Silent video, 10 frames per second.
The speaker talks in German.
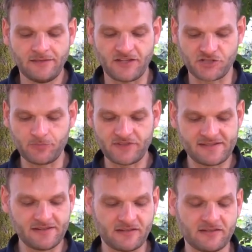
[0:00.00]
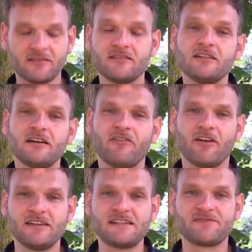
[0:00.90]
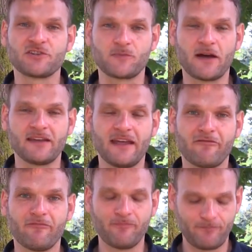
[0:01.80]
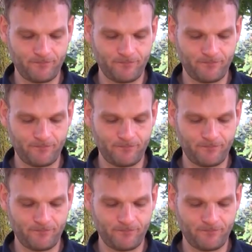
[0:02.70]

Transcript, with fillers: Der Job des Hirten war nichts für schwache Nerven.